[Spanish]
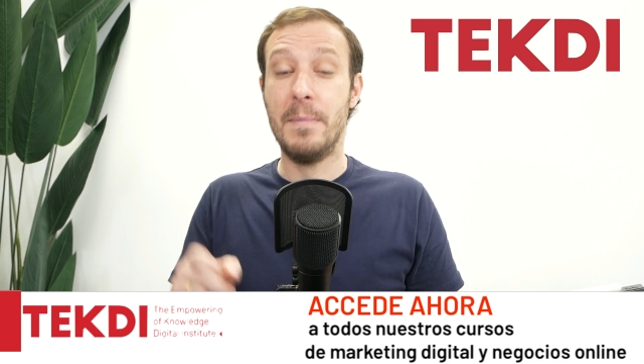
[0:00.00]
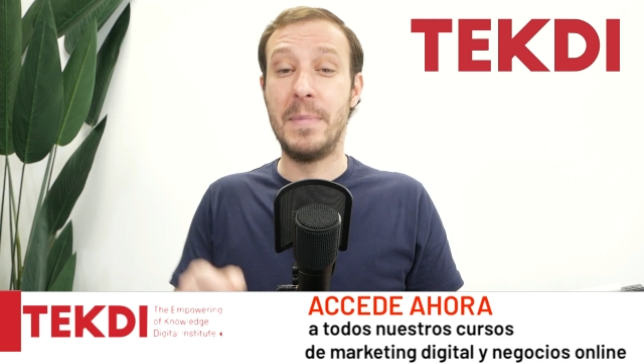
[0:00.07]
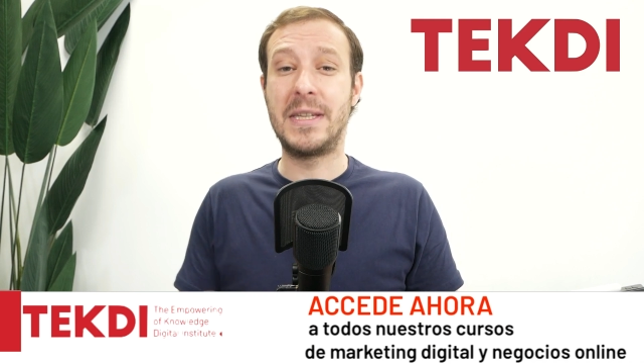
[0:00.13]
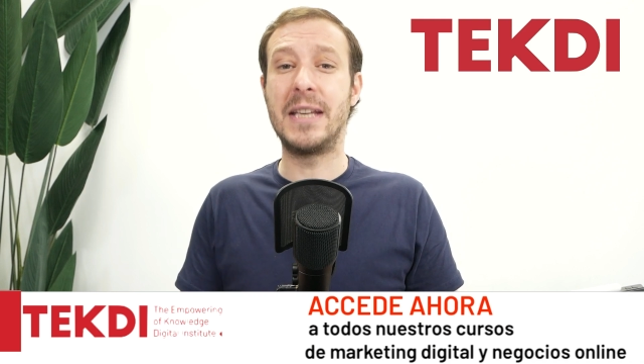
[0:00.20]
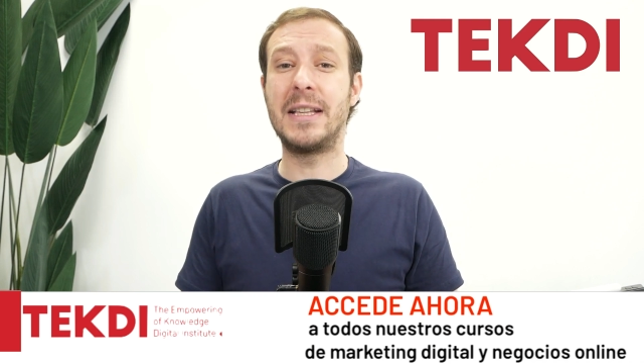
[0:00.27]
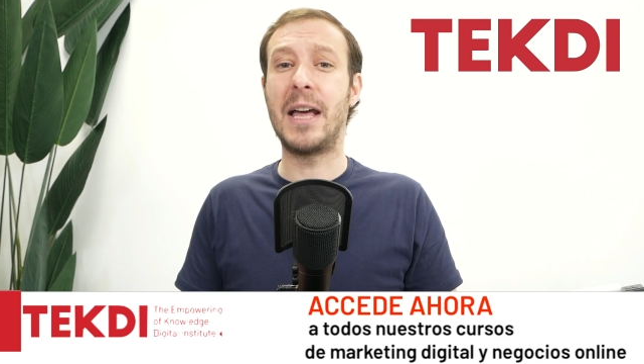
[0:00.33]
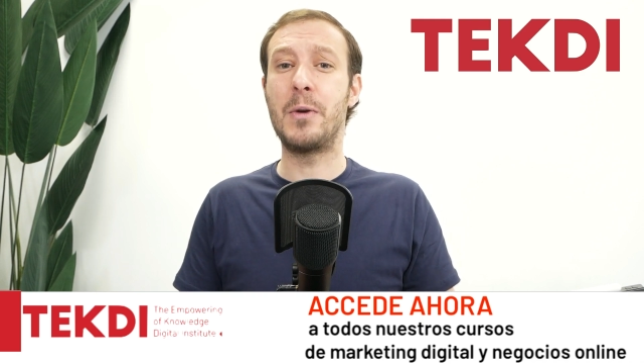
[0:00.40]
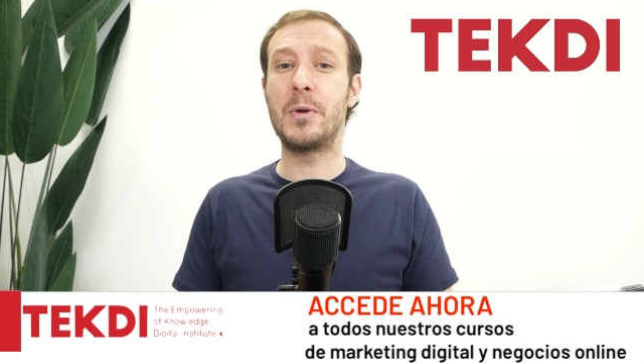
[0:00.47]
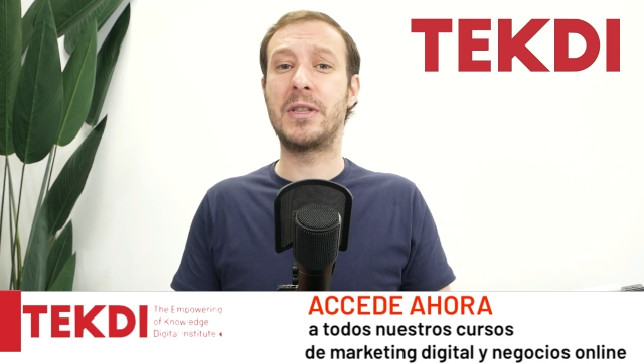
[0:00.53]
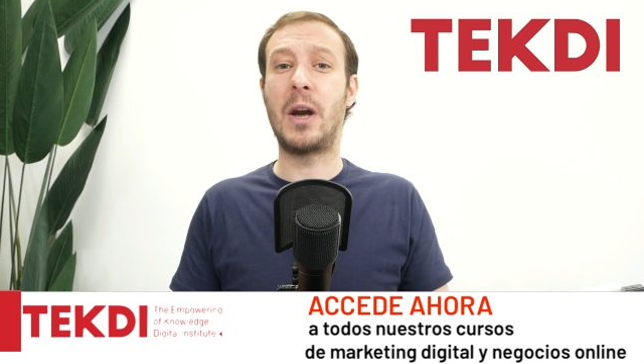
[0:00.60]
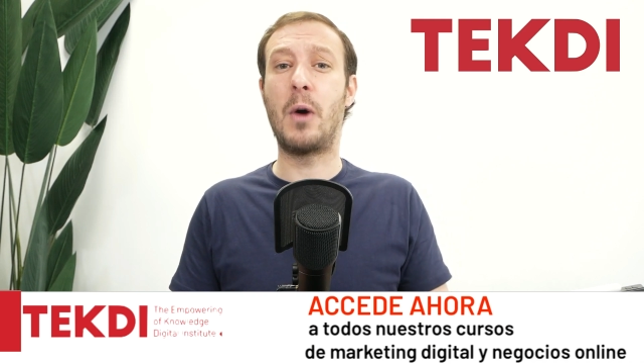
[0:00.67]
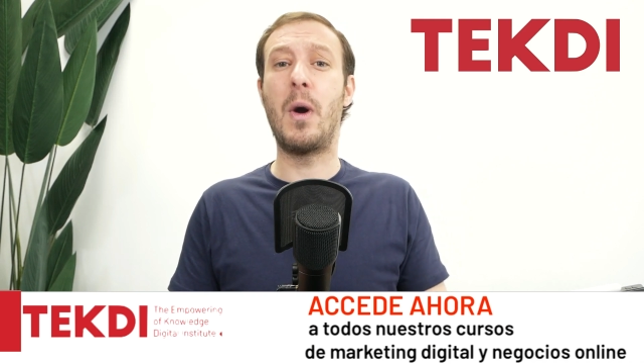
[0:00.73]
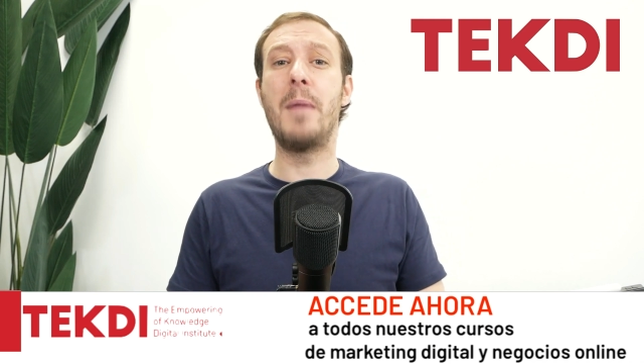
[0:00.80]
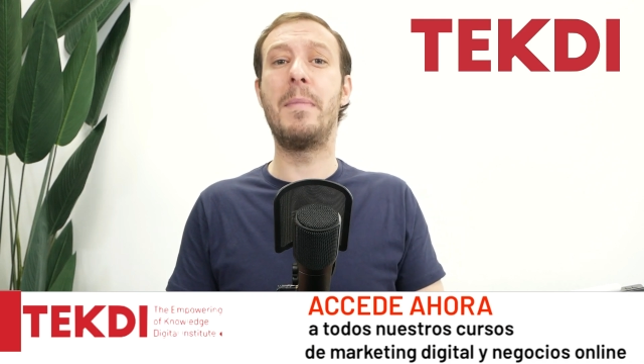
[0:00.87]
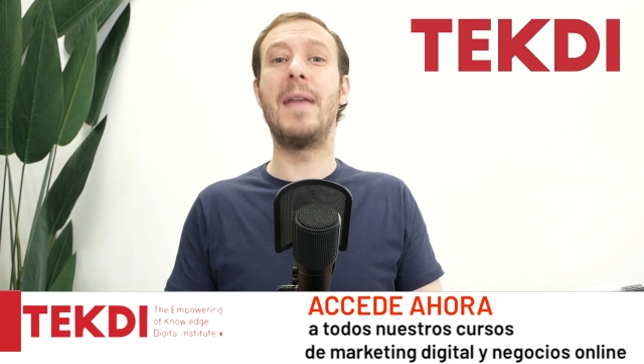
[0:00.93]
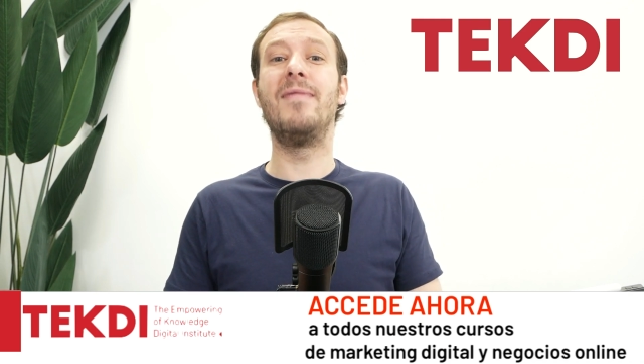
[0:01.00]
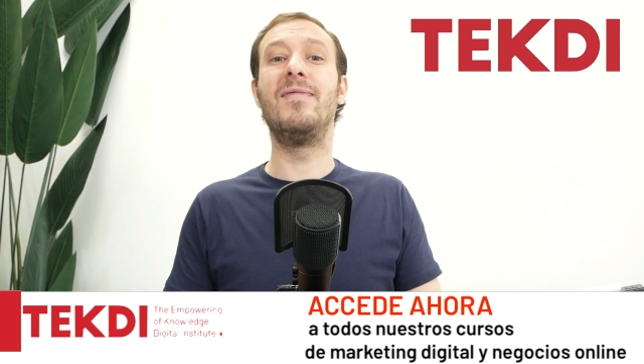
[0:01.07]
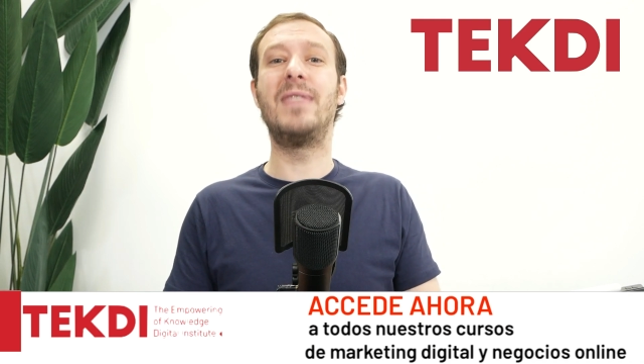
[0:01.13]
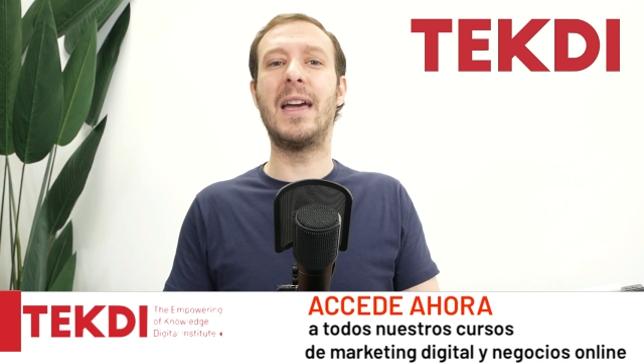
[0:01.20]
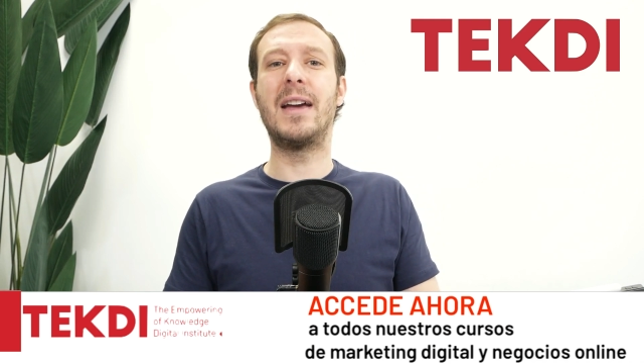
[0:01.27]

Visita nuestra web en